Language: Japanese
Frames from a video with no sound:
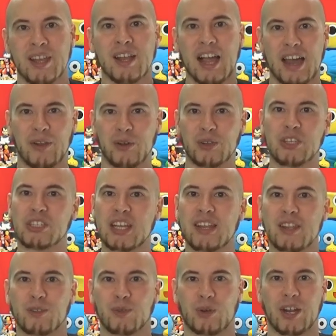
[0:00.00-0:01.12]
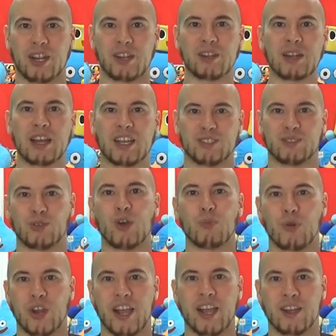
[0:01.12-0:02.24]
あの2チャンネルとかでなんかすごい
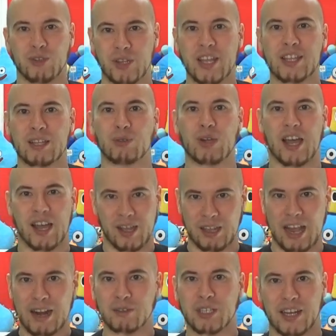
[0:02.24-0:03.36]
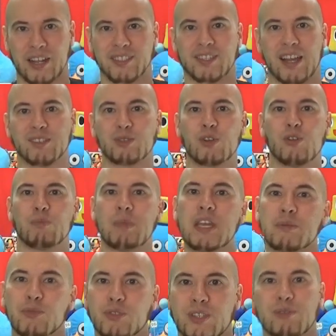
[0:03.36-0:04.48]
盛り上がるネタとかあるじゃないですかそれを
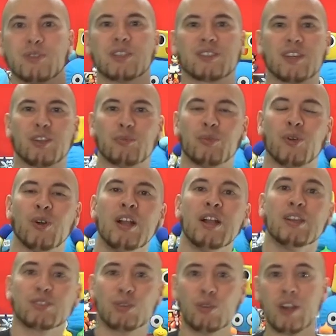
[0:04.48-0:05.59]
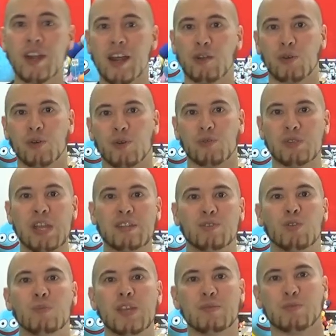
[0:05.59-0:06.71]
ミームって言うんですけどもそれらの
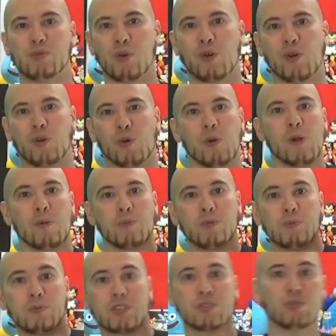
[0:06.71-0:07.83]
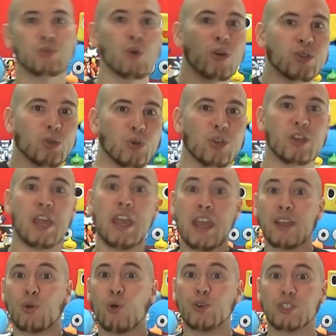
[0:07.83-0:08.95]
ネットミームをすごい取りえ
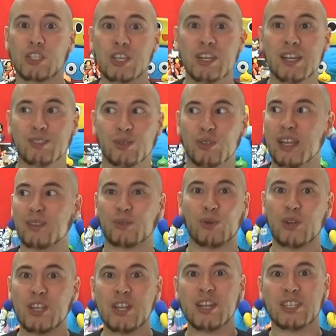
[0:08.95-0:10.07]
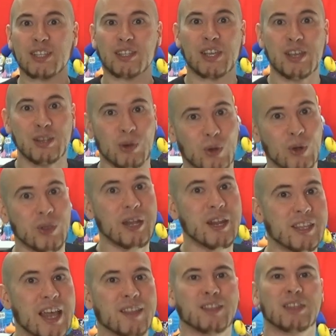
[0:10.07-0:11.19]
公式がそんな取り入れちゃっていいのこんな
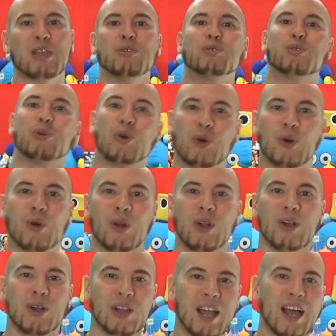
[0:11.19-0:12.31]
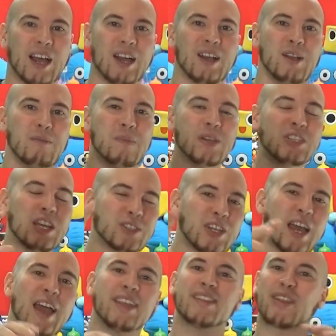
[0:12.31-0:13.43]
ネタっていうのをがめちゃくちゃ
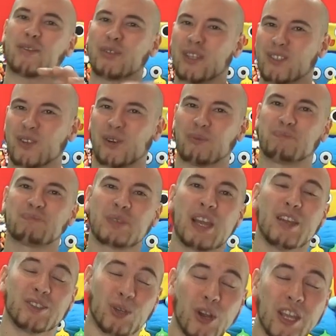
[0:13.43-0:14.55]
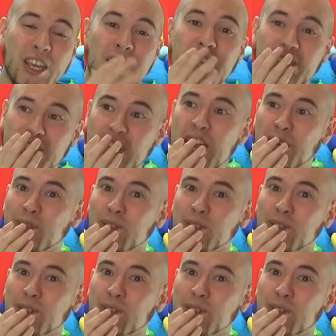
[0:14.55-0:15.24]
入ってるんですよそれ言っちゃう